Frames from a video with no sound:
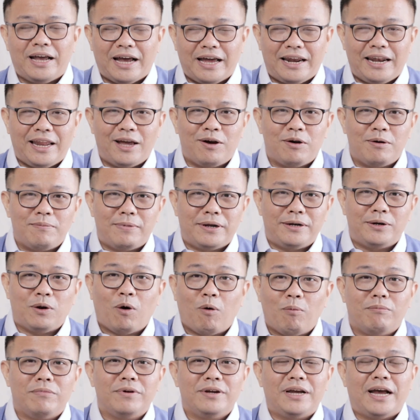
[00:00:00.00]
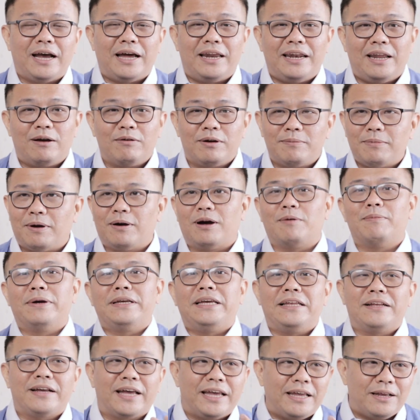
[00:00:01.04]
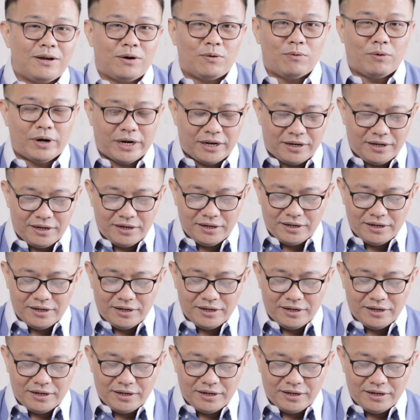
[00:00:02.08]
อ่านแล้วเอามาดมอ่านแล้วก็เอามาคิดไข้ควร